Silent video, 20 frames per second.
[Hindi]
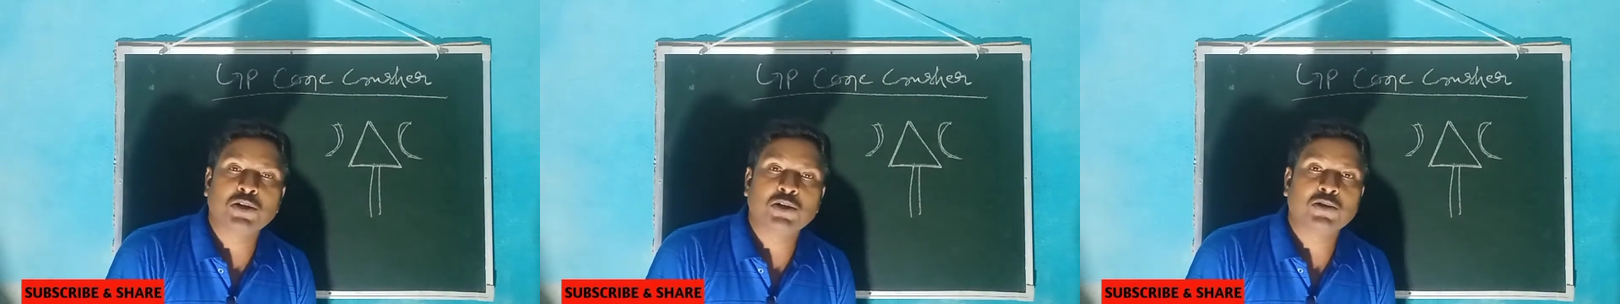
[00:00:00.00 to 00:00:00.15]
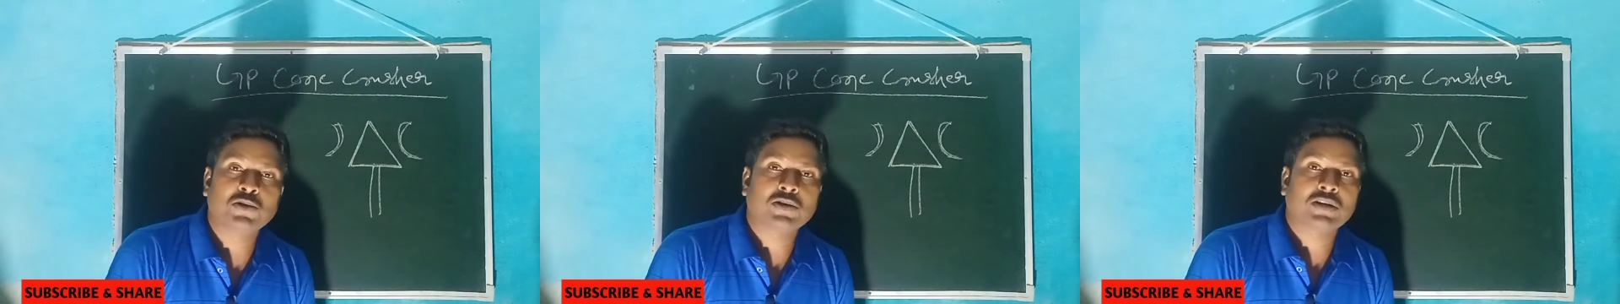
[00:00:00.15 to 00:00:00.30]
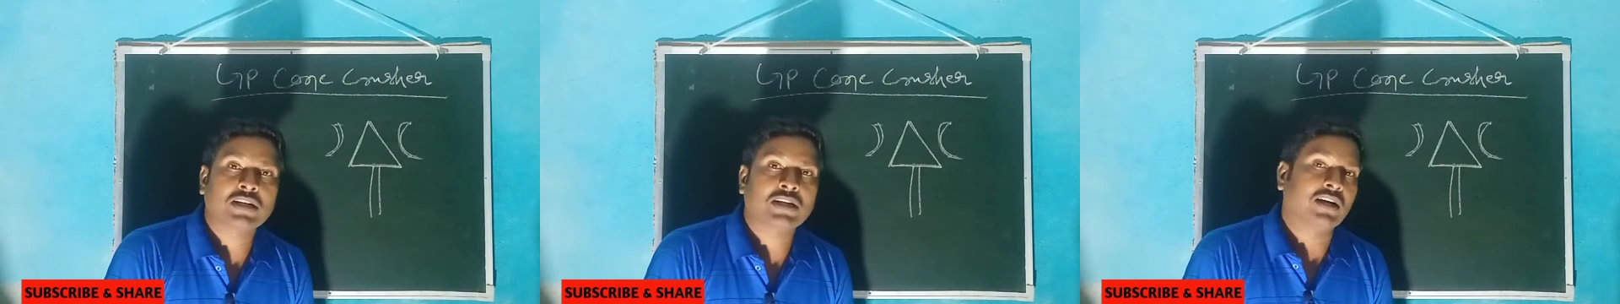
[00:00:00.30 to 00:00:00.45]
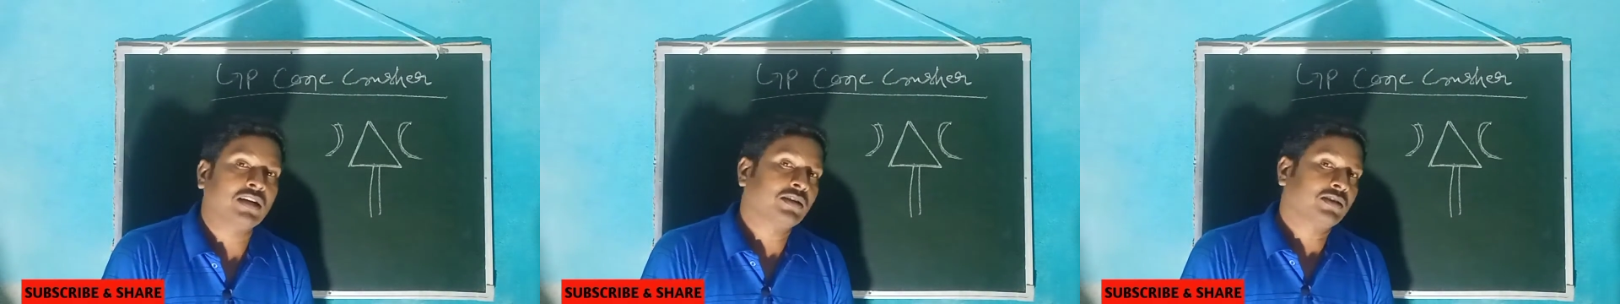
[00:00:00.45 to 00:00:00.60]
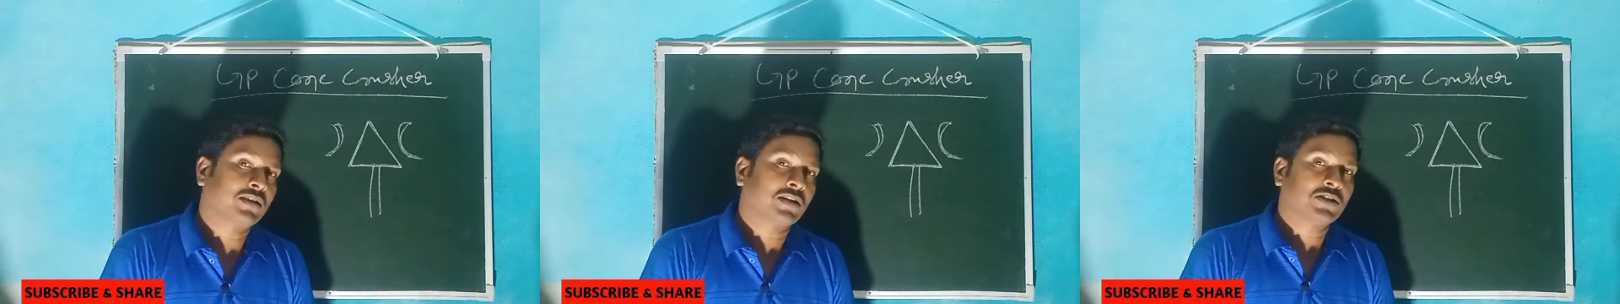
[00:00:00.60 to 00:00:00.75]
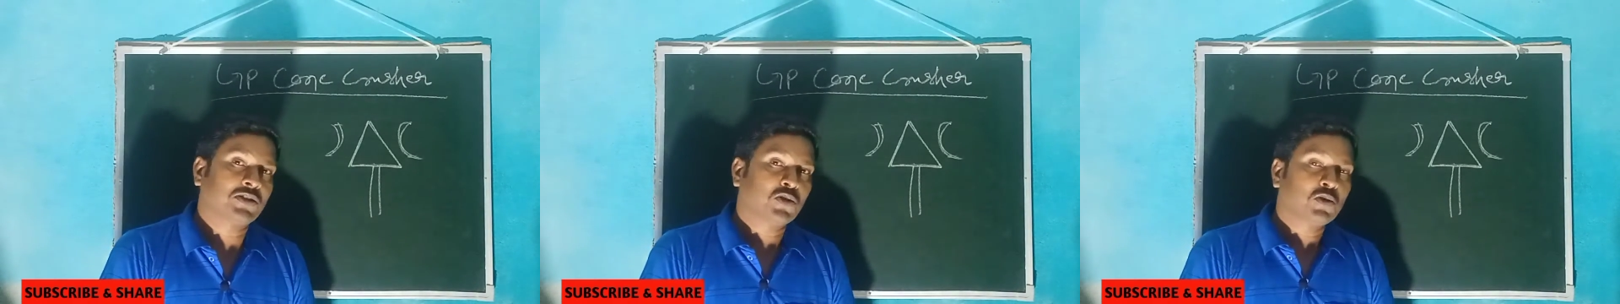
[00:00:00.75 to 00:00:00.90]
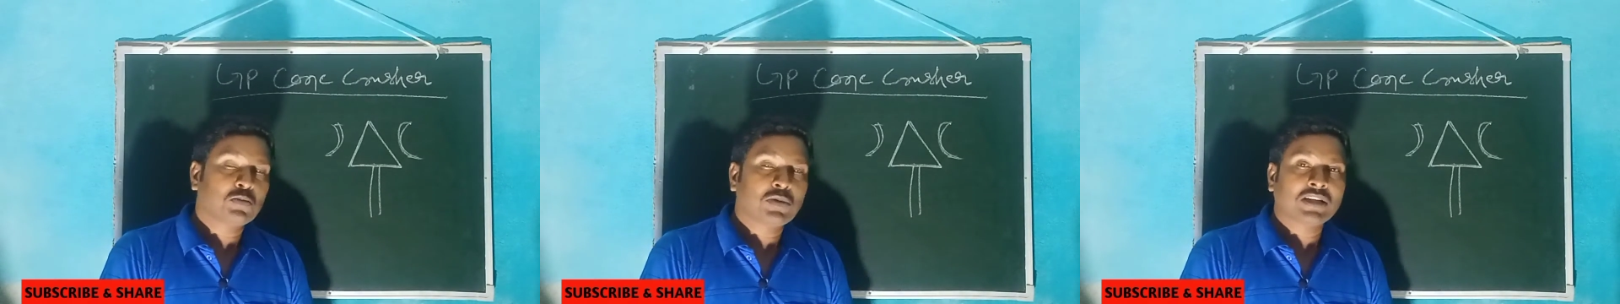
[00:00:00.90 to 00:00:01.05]
वीडियो के अंत तक
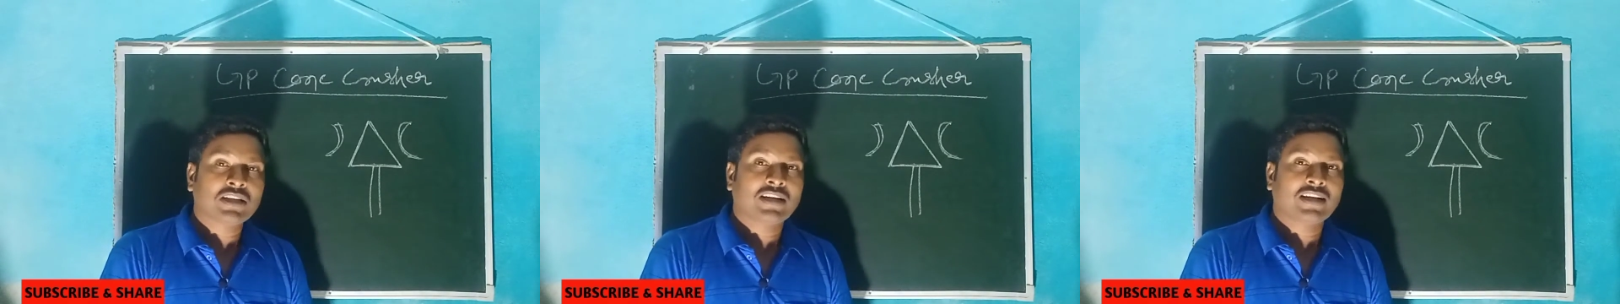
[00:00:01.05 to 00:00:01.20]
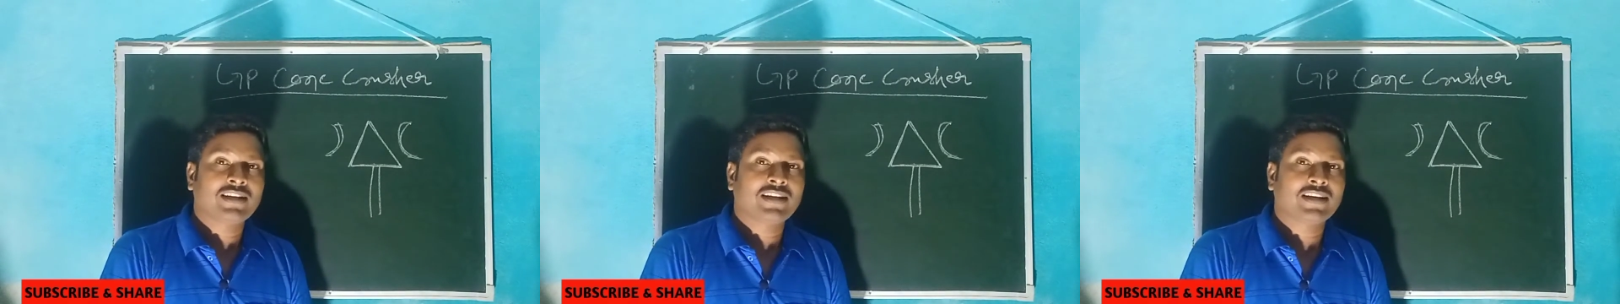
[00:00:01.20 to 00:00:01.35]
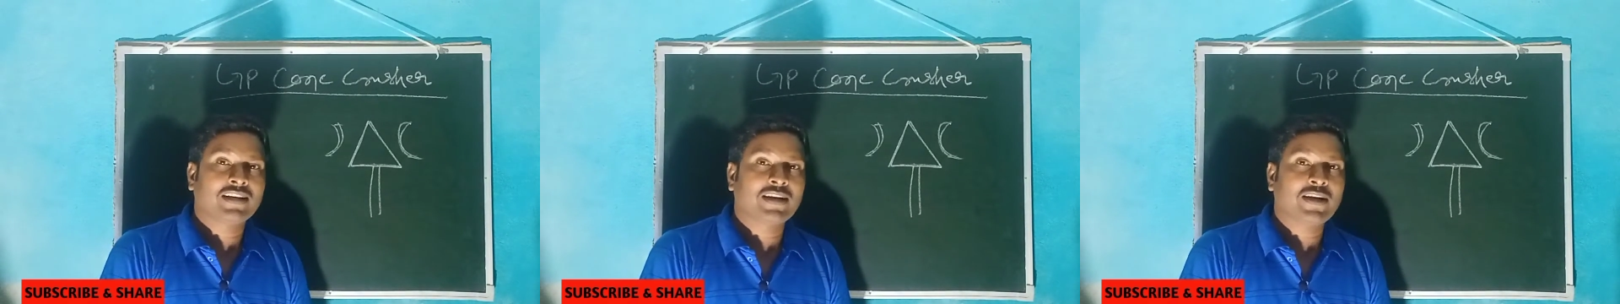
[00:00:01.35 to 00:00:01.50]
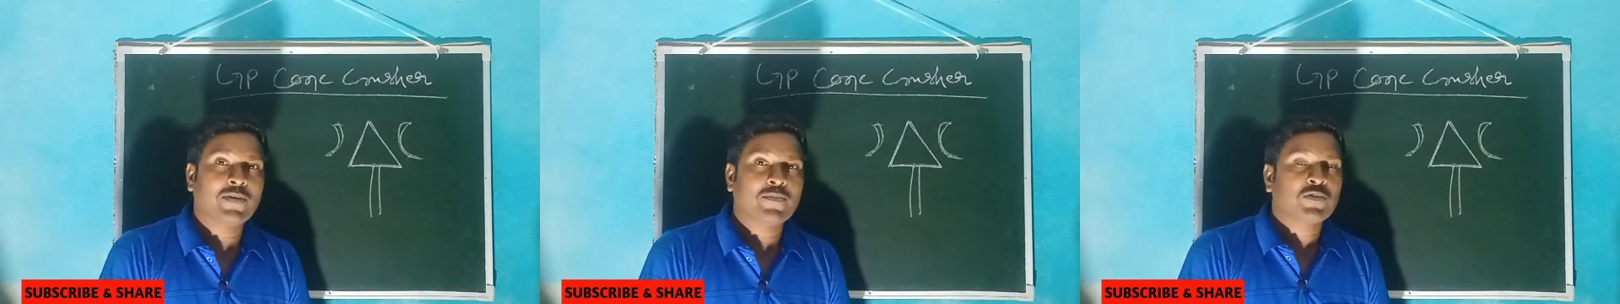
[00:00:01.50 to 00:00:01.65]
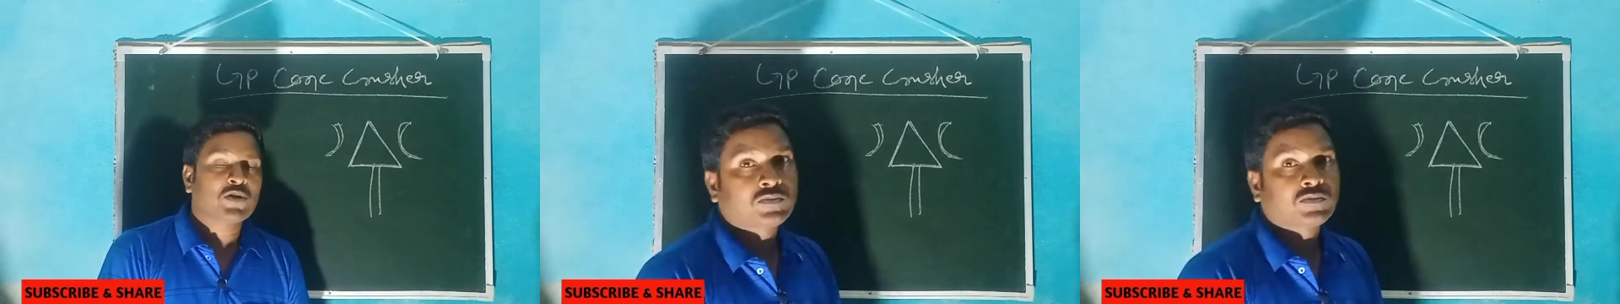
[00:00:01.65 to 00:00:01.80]
जरूर बन रहिएगा